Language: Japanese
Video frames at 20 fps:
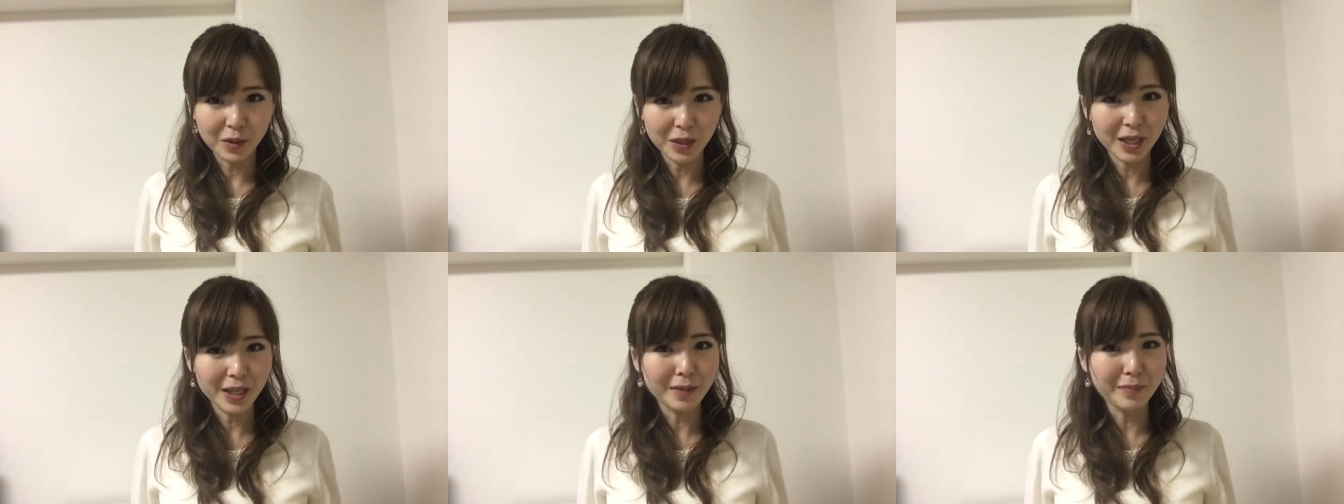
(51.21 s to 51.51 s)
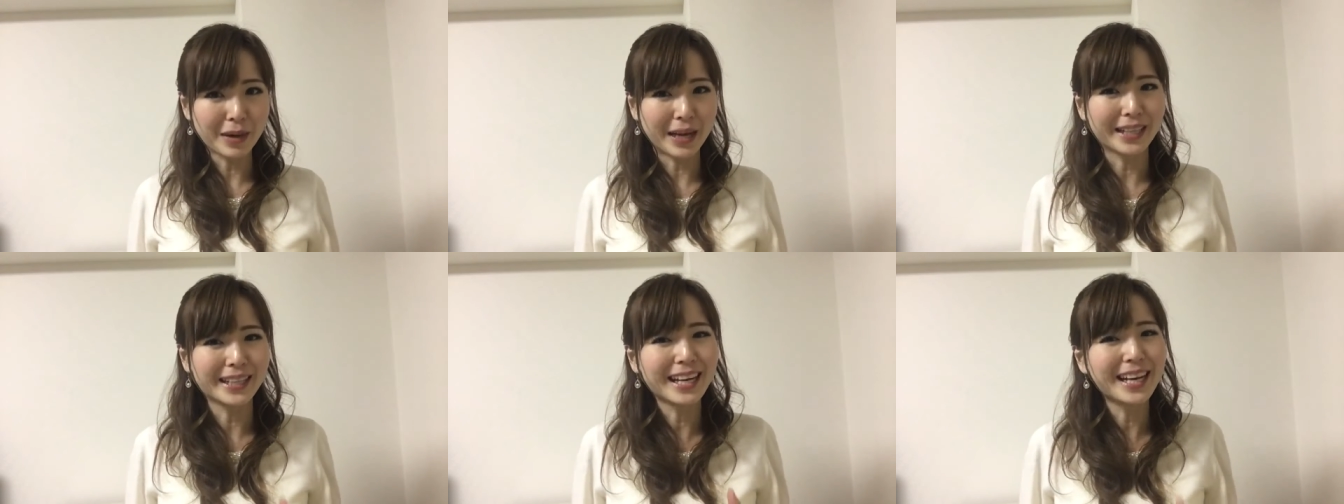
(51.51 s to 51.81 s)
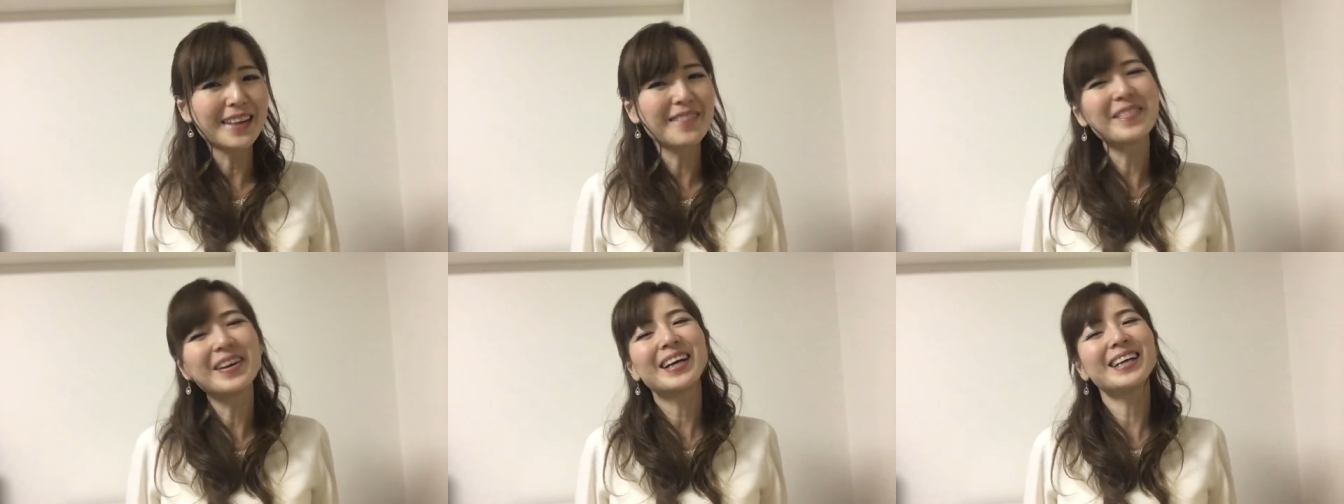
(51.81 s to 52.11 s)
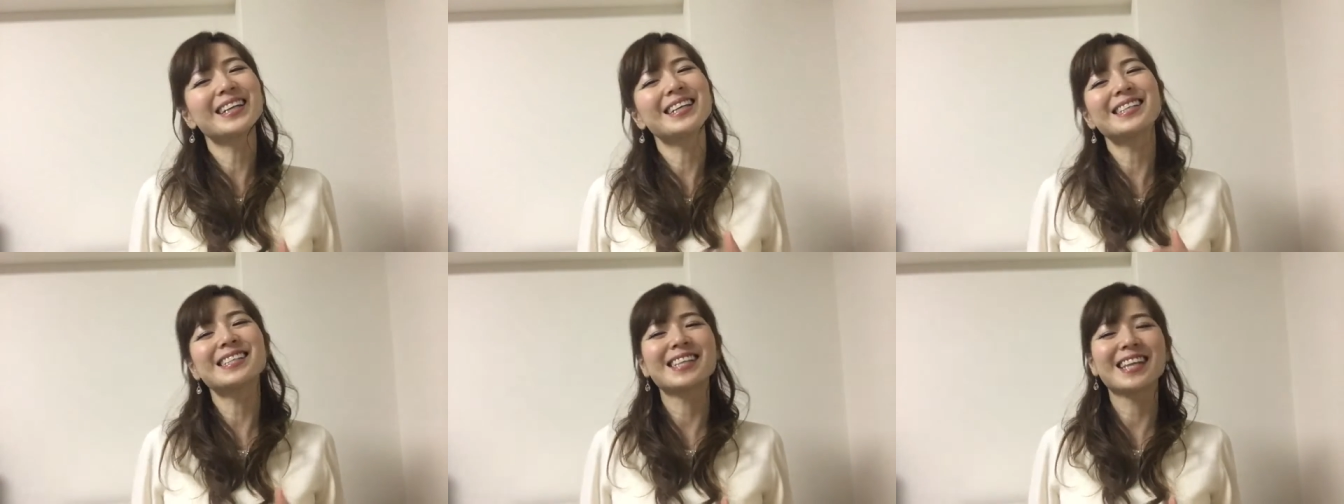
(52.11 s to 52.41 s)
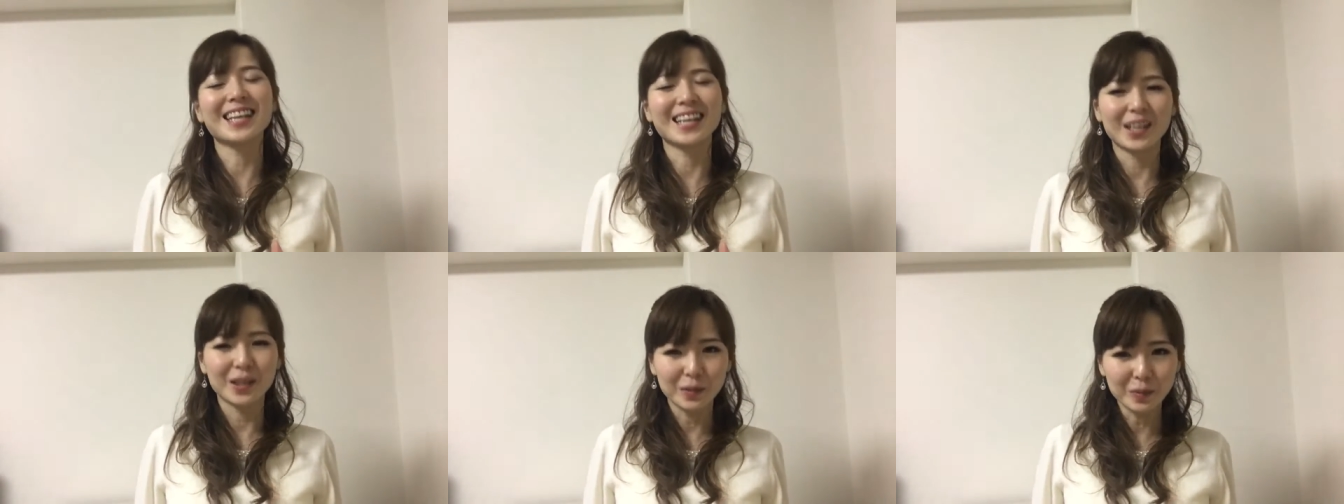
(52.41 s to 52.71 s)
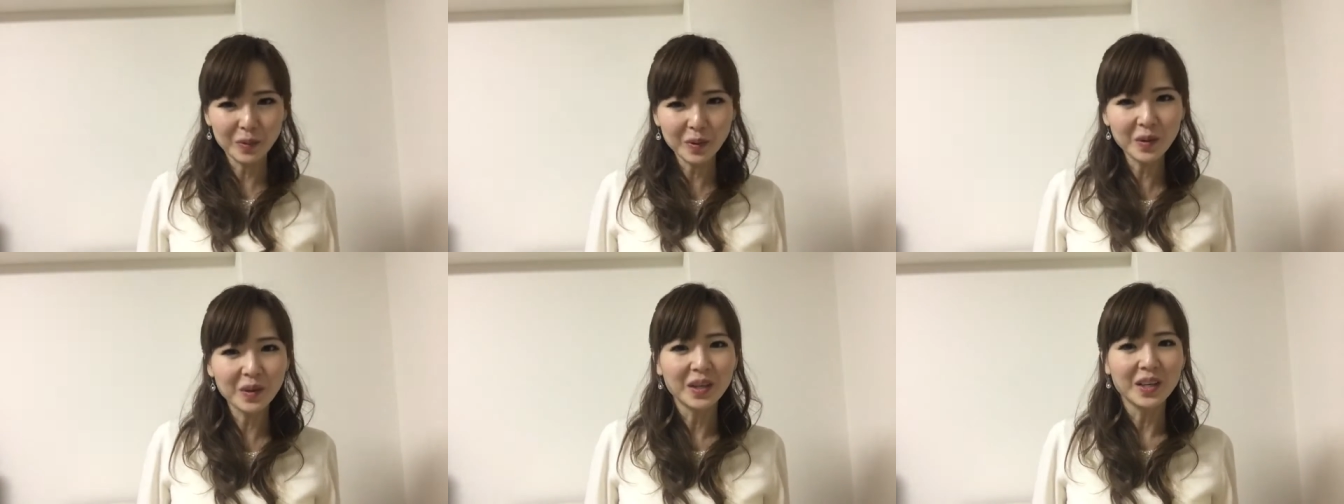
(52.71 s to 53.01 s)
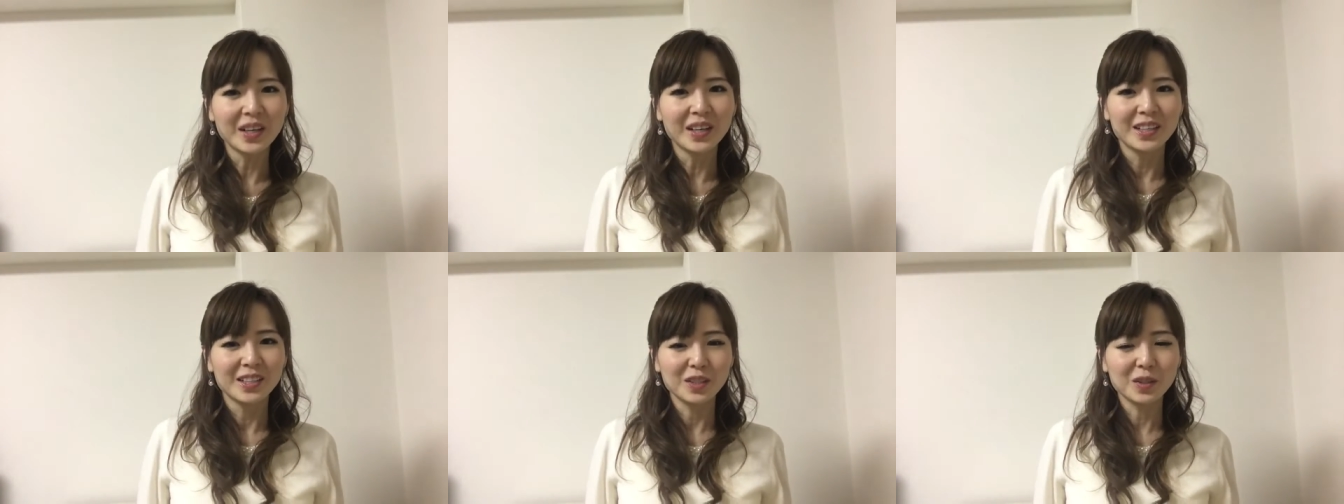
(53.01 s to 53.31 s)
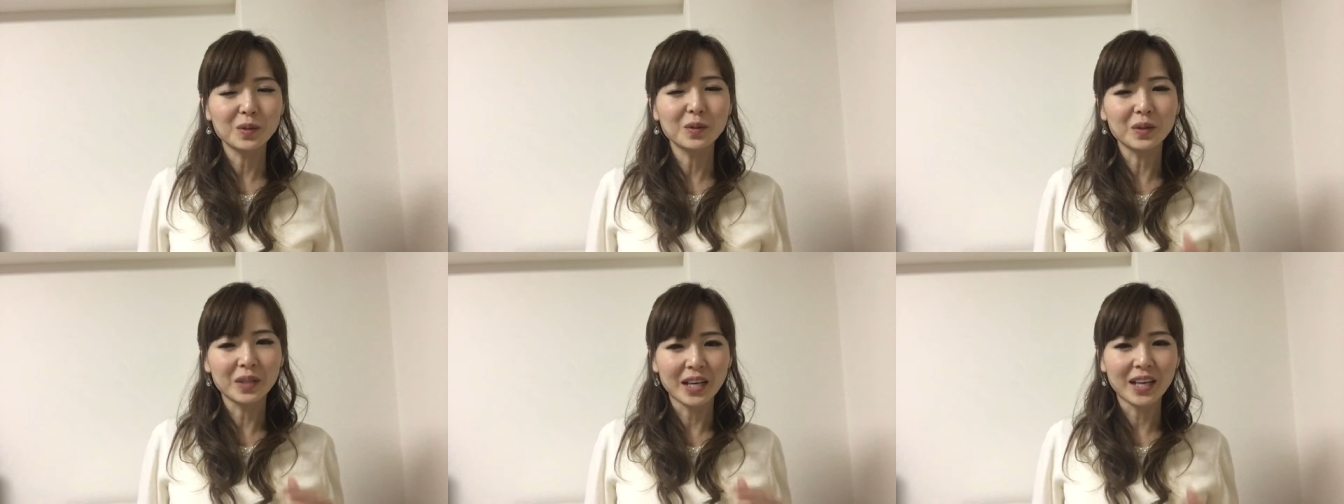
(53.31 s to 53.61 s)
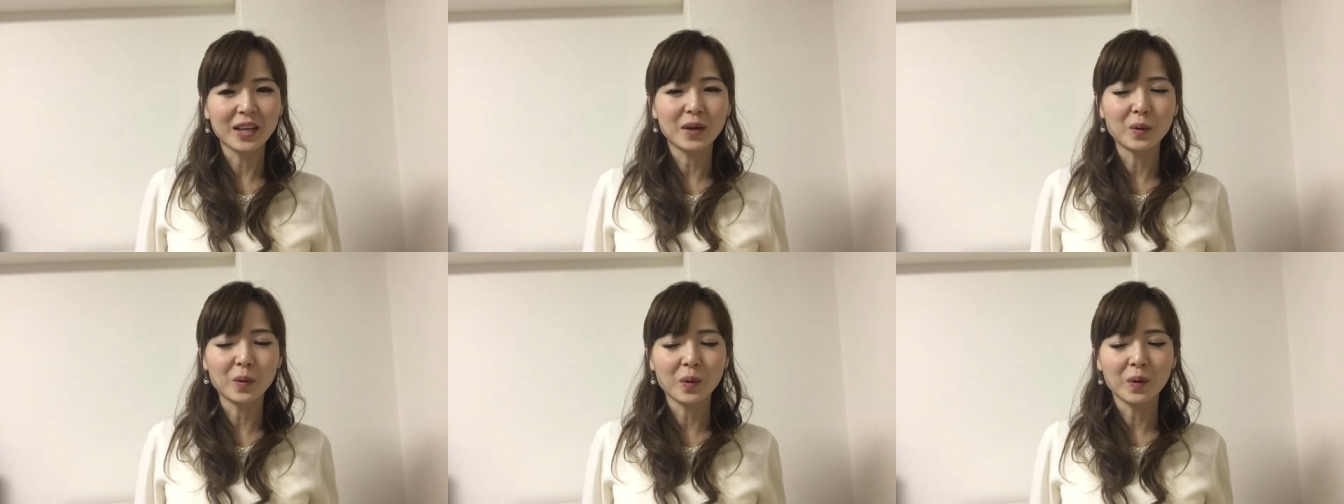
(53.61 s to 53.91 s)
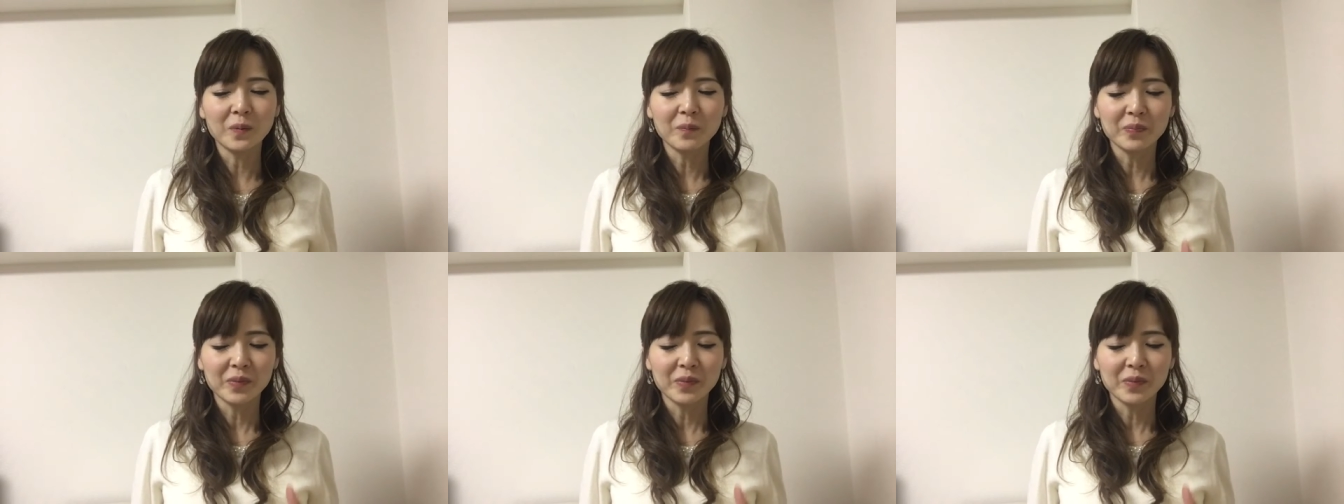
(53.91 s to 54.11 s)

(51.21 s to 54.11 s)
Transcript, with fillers: これでも当たり前ですけれども、ちょっとねこ